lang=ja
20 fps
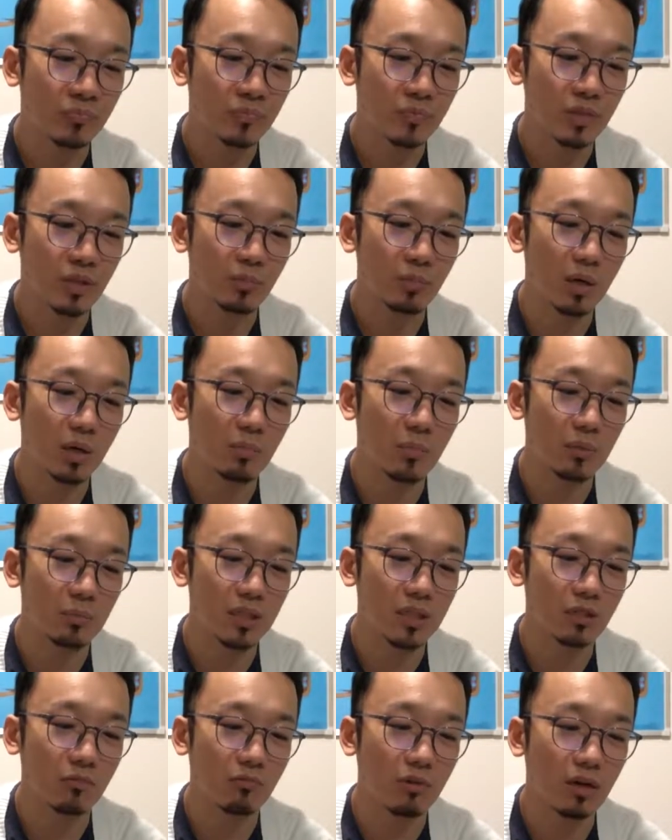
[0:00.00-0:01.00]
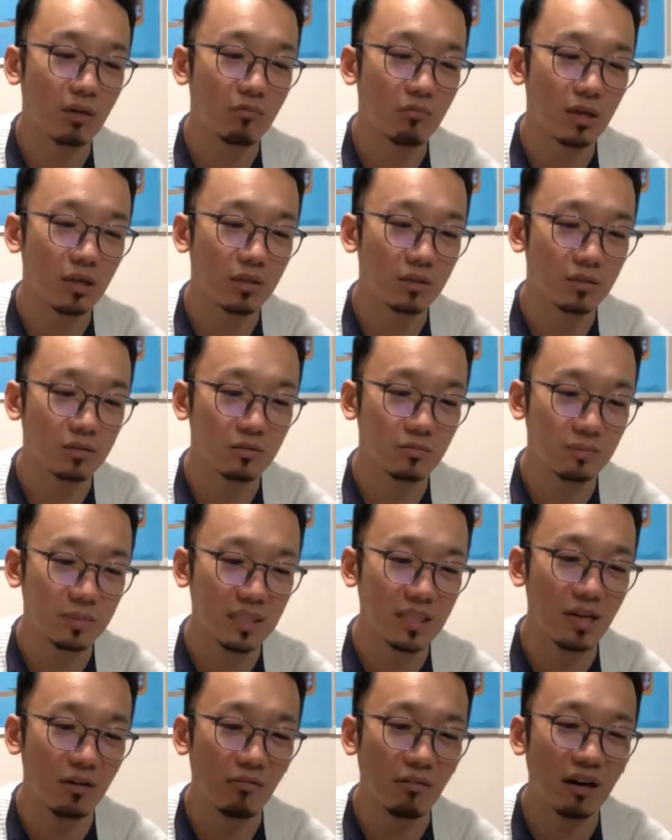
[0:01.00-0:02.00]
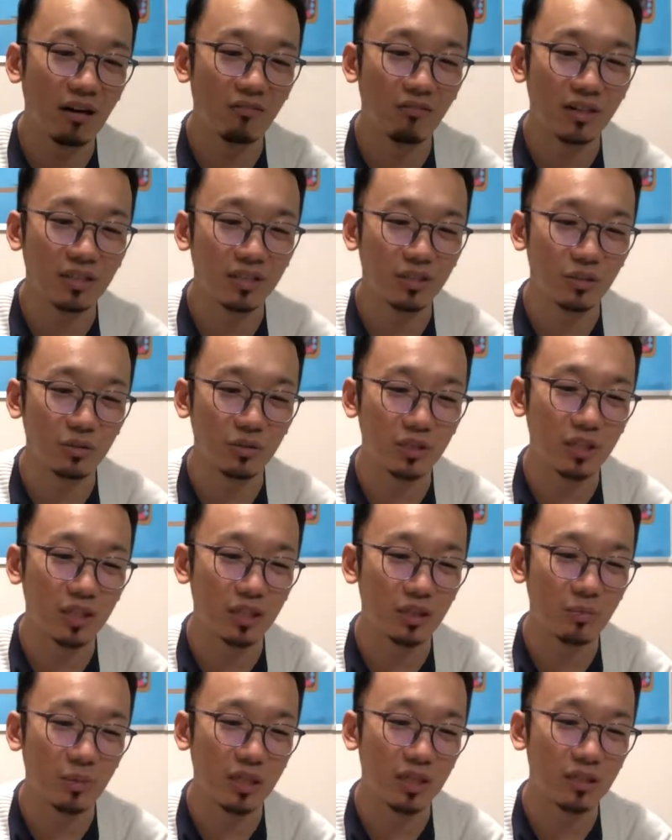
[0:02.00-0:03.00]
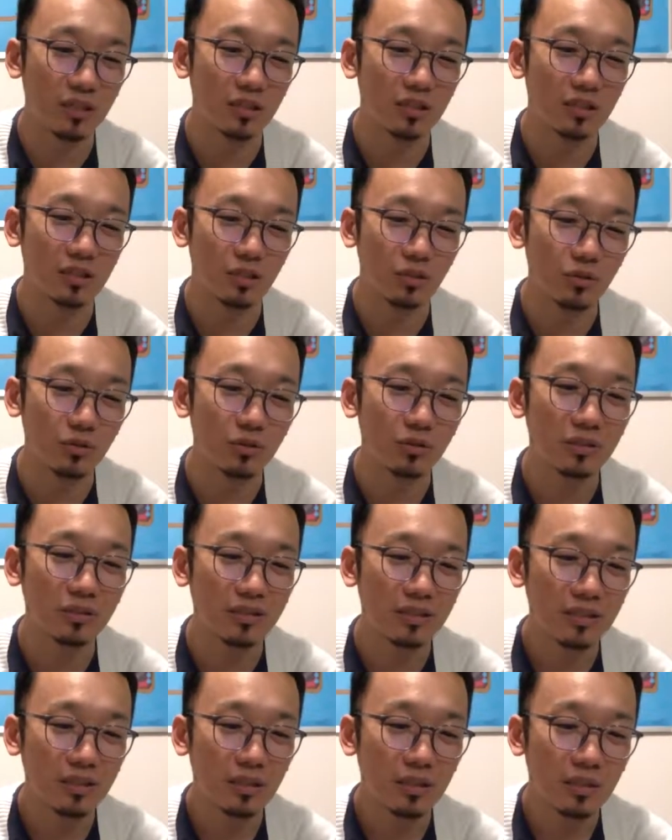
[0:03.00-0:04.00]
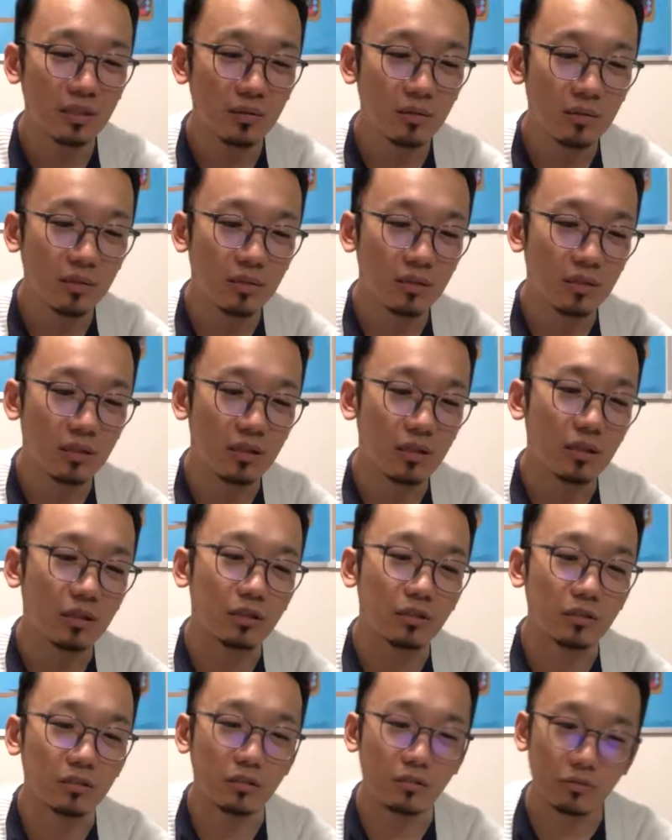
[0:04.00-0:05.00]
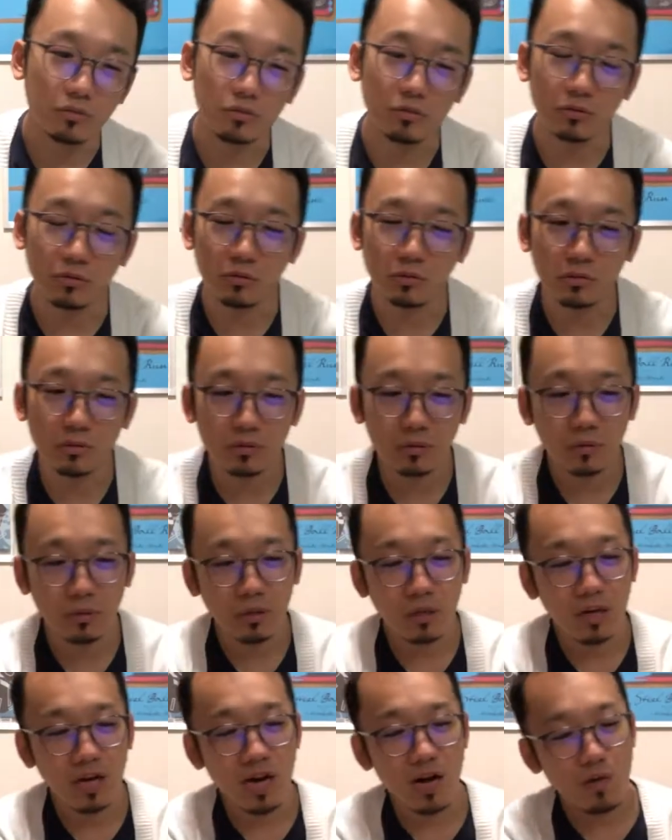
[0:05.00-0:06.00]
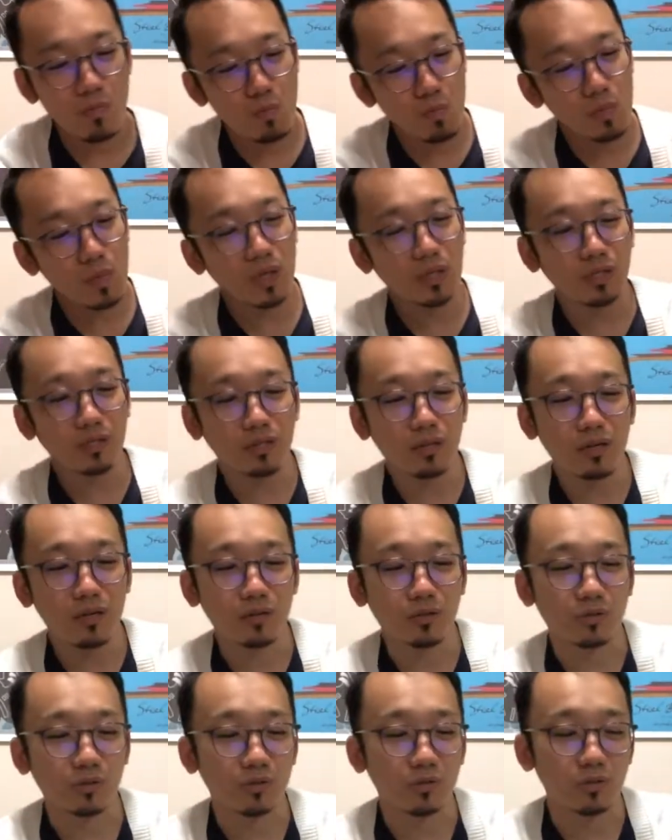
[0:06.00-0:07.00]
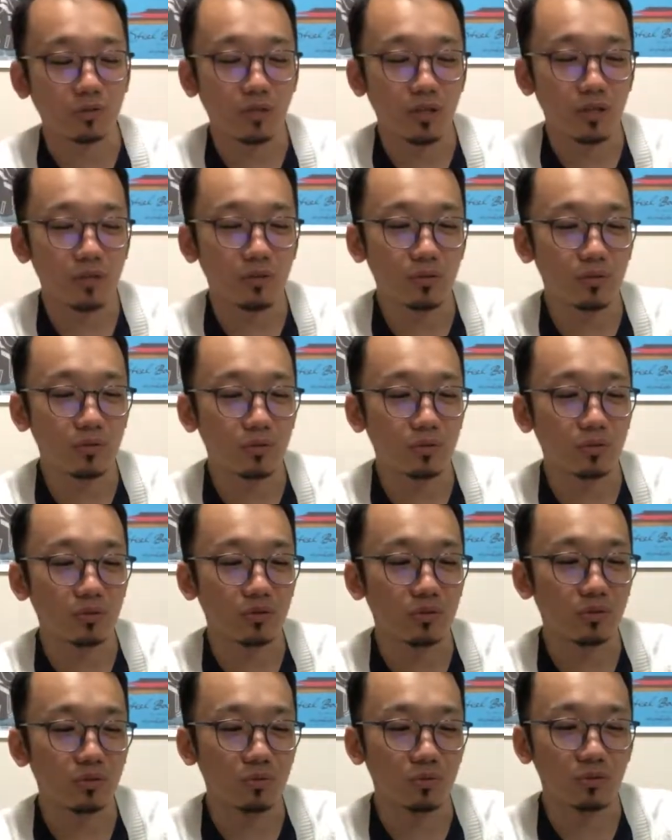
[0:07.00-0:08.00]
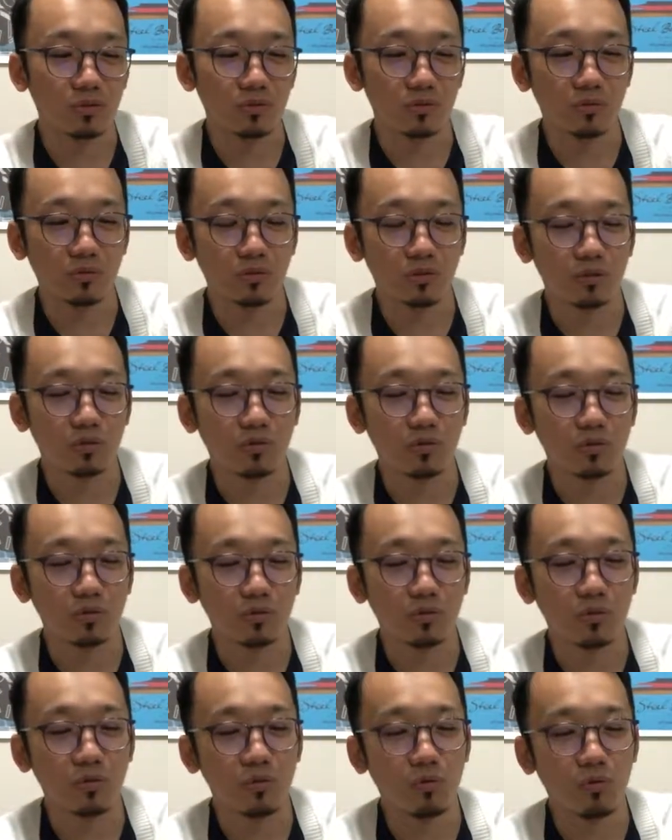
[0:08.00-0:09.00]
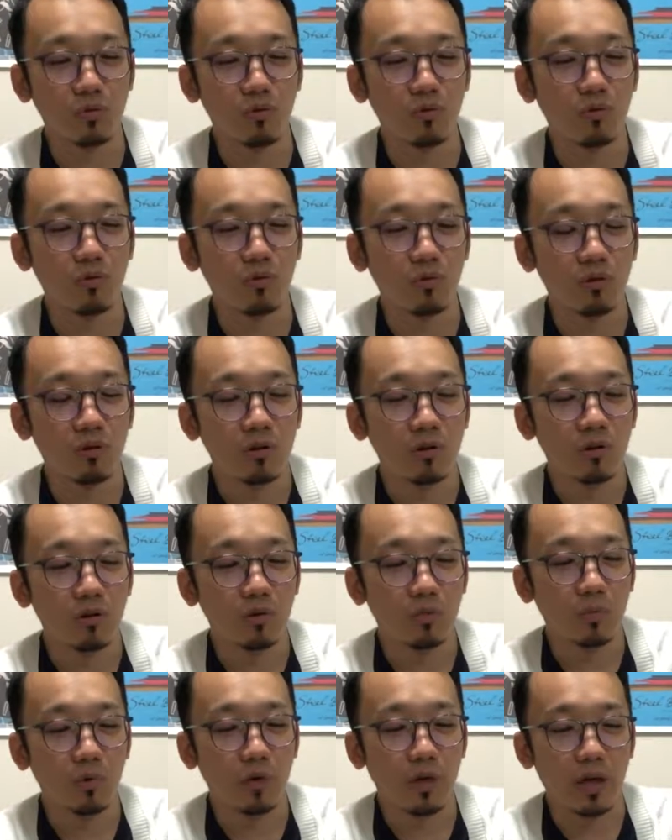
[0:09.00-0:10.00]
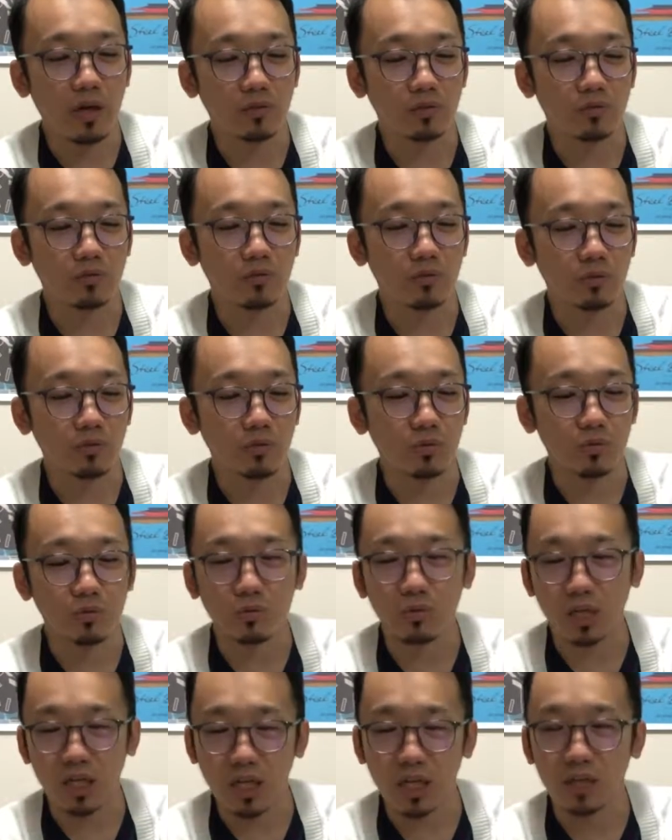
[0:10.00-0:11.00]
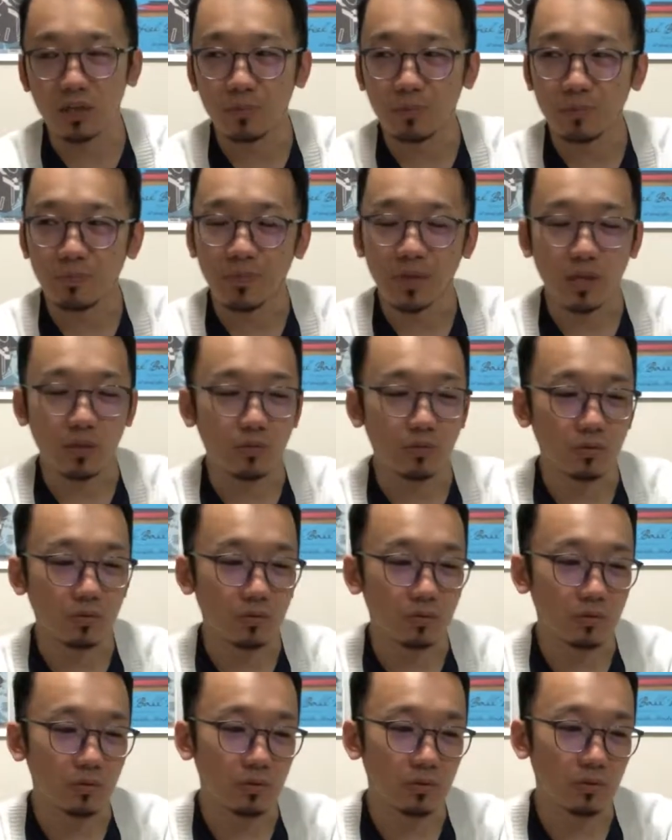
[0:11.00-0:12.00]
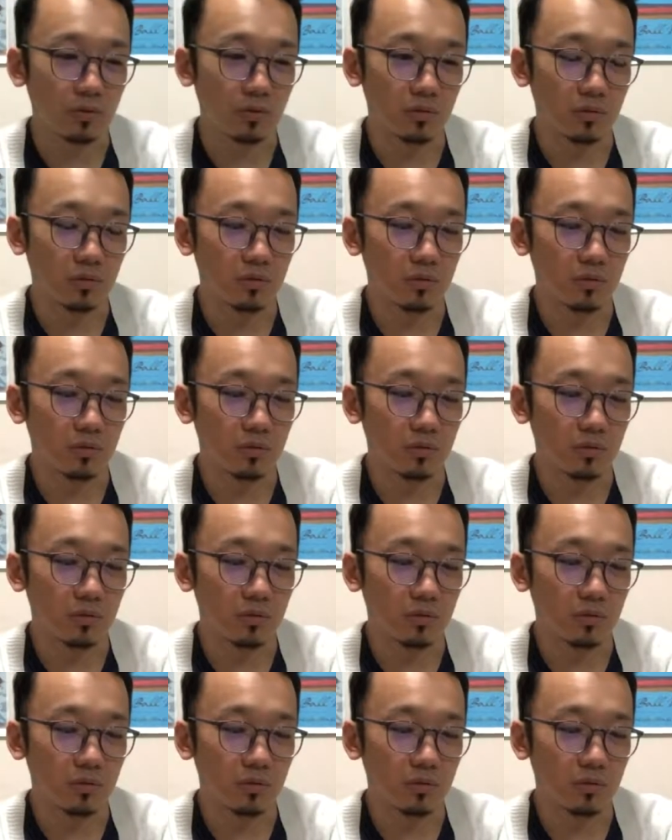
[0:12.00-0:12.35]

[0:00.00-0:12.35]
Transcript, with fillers: でまあまあみんなわーわーみんなわーわーっていう言い方もあれですけどいやなんですけどあんまりなんかその天皇の肖像肖像を燃やすこととかあとその